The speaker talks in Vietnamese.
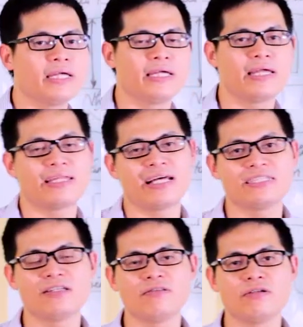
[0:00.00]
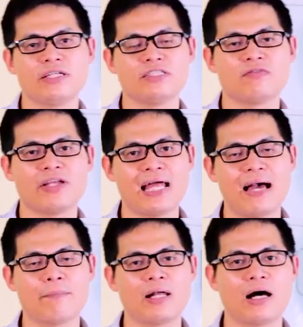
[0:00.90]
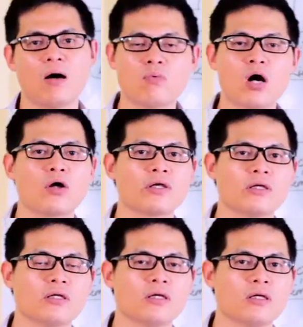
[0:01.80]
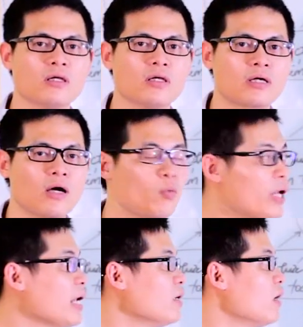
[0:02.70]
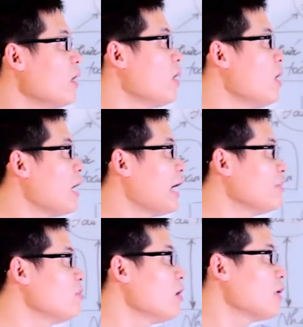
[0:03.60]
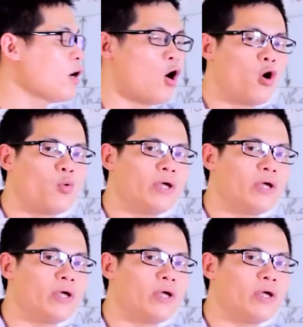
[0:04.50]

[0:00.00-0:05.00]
thì hiện tại trên thị trường Việt Nam là không còn các quỹ đấy nữa. Ngày xưa là có